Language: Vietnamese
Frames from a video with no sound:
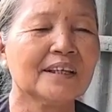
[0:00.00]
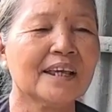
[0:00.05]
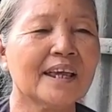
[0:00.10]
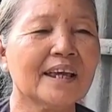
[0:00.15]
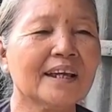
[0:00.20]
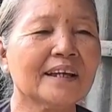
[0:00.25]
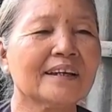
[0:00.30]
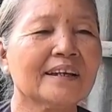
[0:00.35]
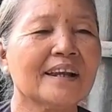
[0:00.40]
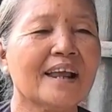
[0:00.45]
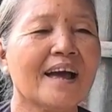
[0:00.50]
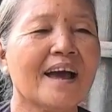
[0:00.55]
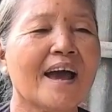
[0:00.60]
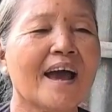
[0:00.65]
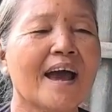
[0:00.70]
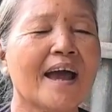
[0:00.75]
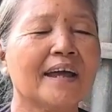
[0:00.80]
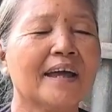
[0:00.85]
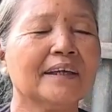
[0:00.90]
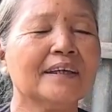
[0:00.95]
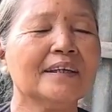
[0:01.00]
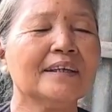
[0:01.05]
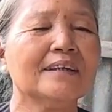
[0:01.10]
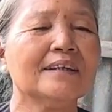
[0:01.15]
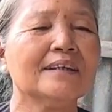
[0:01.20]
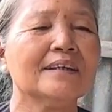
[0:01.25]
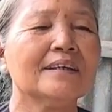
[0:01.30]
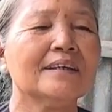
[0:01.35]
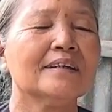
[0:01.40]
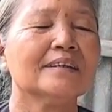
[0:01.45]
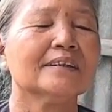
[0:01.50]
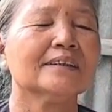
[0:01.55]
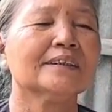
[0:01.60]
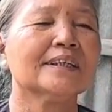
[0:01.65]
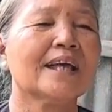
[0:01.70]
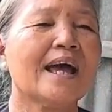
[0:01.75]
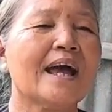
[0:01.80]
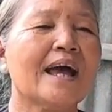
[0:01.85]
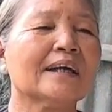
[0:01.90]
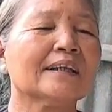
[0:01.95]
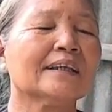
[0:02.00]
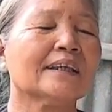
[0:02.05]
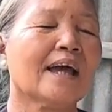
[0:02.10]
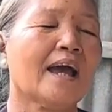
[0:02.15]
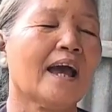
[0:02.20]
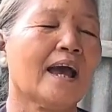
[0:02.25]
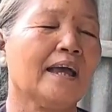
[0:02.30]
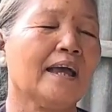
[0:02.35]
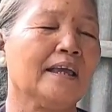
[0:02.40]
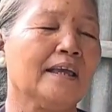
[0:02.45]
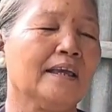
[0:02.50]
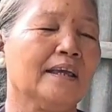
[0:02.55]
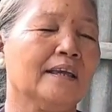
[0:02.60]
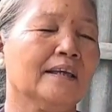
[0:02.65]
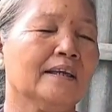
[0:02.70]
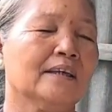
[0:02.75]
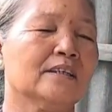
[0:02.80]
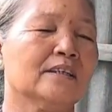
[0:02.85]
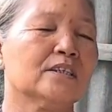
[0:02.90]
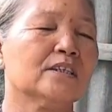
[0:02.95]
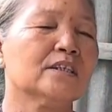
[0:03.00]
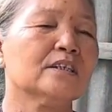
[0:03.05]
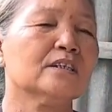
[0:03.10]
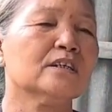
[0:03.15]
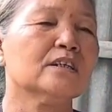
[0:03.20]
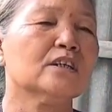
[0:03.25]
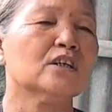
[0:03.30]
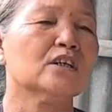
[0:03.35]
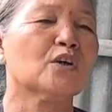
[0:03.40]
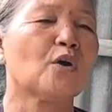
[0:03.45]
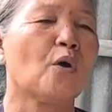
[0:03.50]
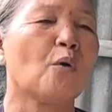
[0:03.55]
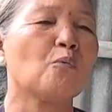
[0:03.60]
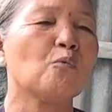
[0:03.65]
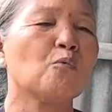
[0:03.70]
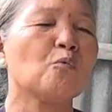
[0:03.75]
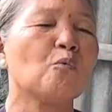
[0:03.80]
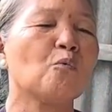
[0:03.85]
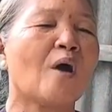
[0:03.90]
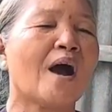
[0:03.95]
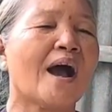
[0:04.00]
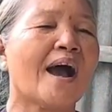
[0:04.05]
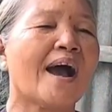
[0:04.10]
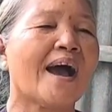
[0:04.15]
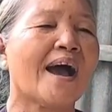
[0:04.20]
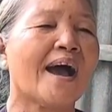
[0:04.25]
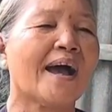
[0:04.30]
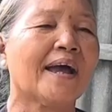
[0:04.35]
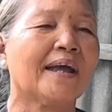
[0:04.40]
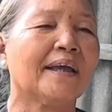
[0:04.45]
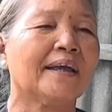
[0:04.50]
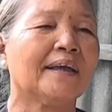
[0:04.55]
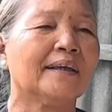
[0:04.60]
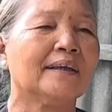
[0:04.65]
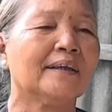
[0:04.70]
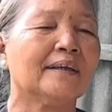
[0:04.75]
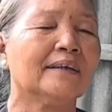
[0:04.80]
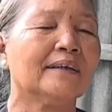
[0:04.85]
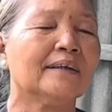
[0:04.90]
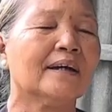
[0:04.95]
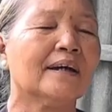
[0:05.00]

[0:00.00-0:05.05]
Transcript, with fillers: xét lại xác thầy xưa cũng hoài,